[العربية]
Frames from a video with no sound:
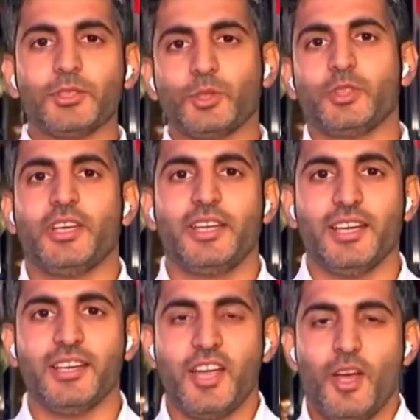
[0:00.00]
موجود
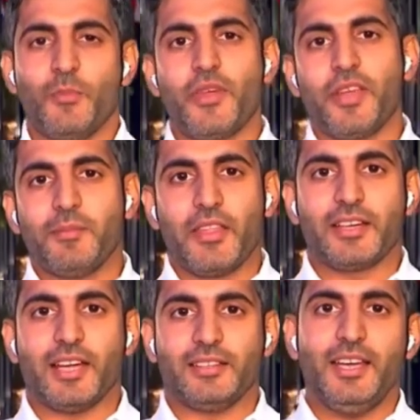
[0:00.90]
هنا مثل ما
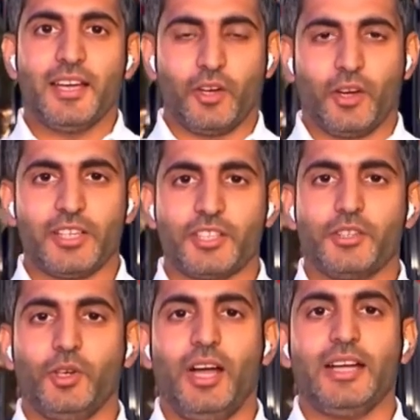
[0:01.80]
ذكرت على كورنيش
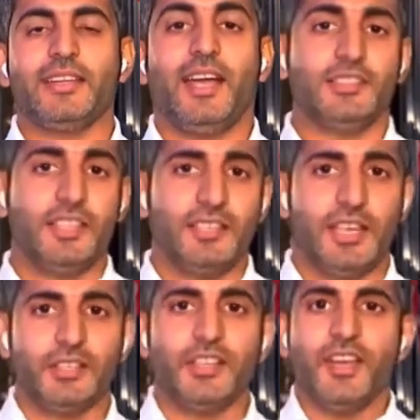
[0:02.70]
الدوحه
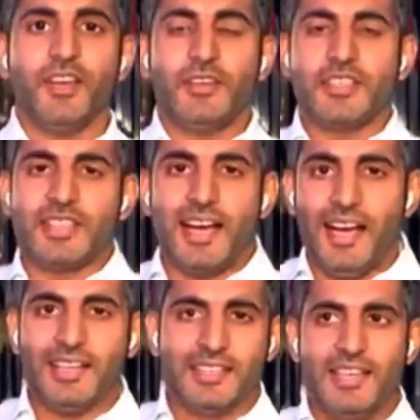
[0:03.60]
تحديدا في
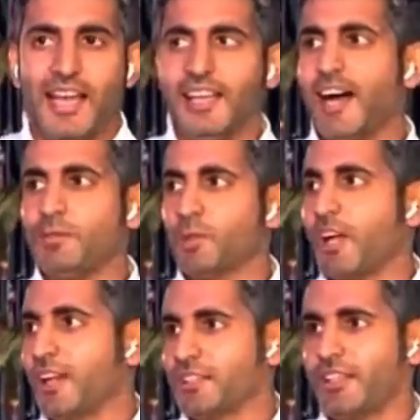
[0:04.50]
ساحه الاعلام
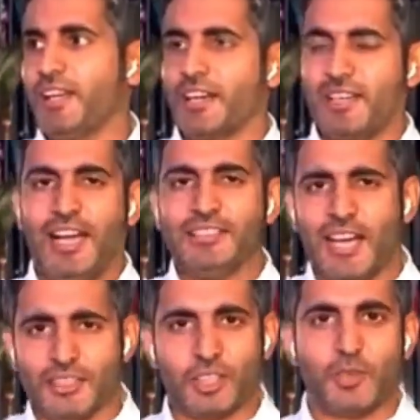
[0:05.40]
وكانت هناك
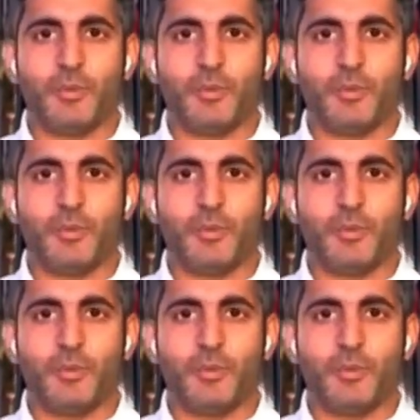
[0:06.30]
اعداد